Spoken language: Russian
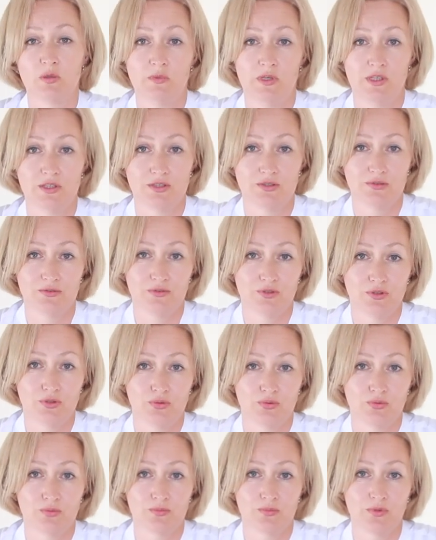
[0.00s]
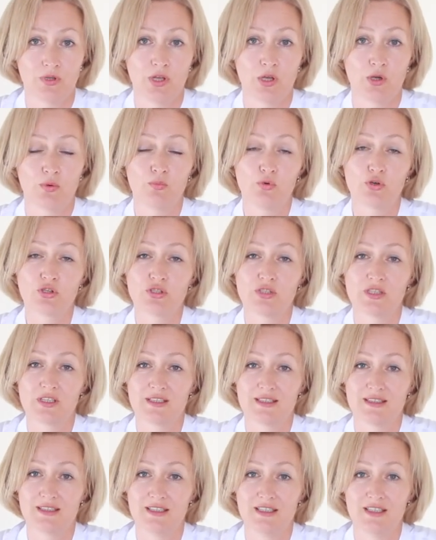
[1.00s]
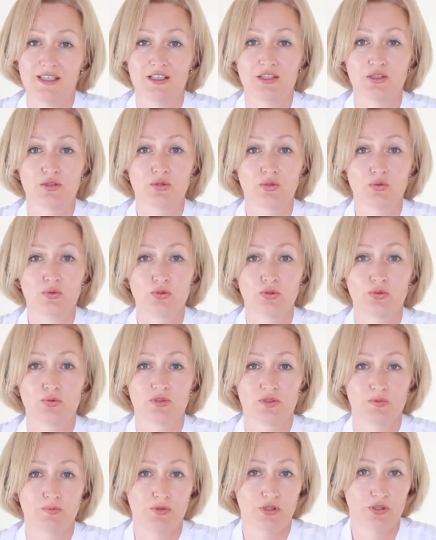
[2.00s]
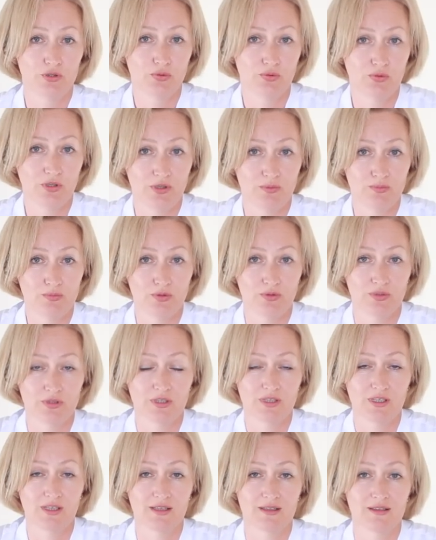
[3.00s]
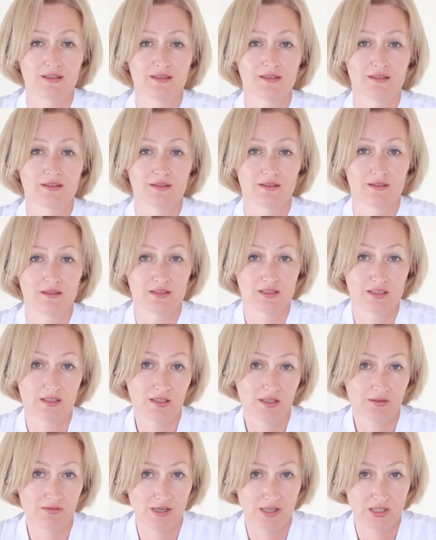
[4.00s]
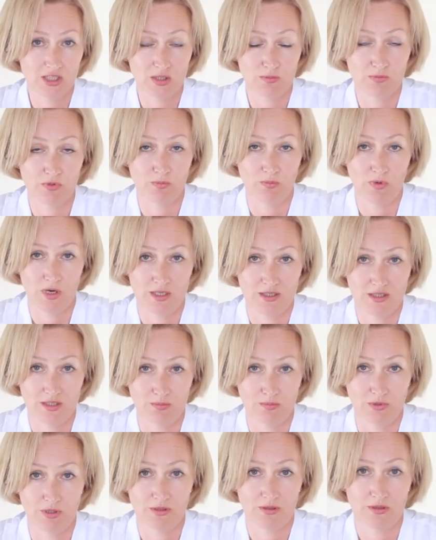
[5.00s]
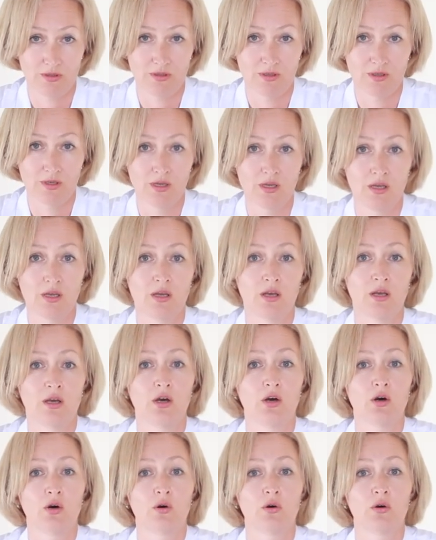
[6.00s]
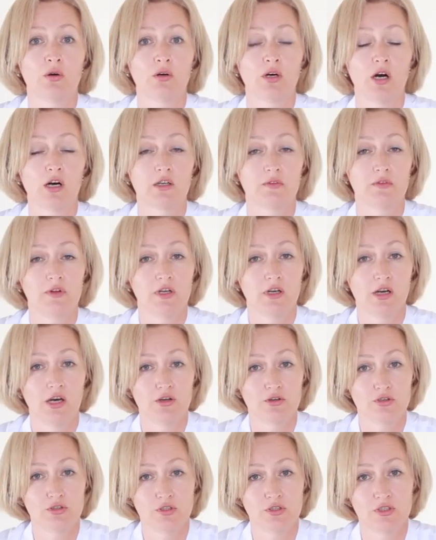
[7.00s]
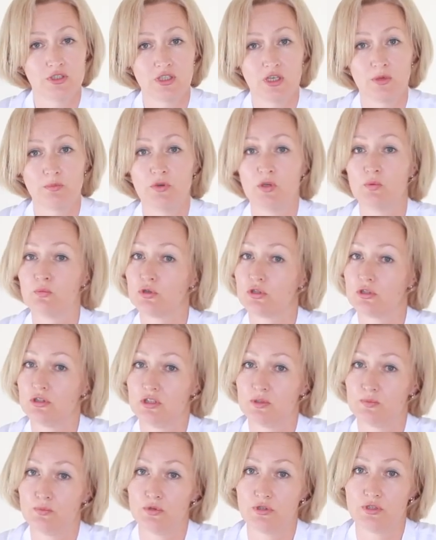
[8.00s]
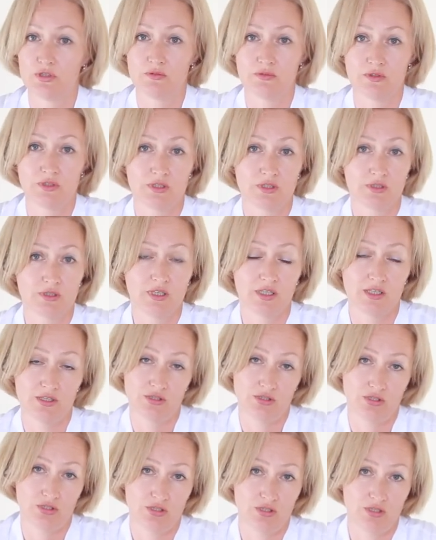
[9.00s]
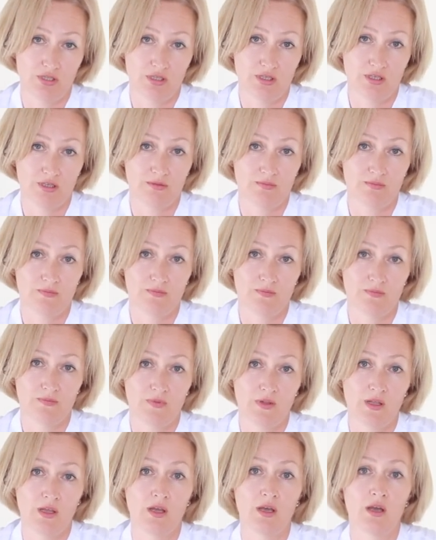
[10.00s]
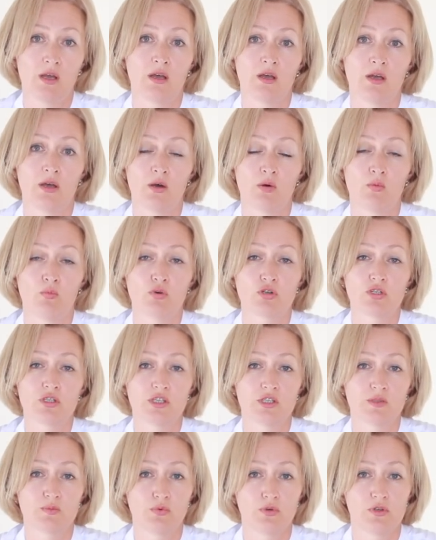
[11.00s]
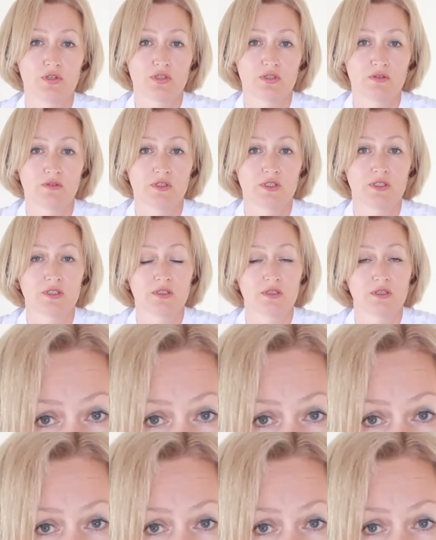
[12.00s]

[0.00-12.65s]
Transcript: имеется в виду? Можно растереть грудку, спинку ребенка согревающими мазями. Как отвлекающую терапию можно использовать горчичники. Можно использовать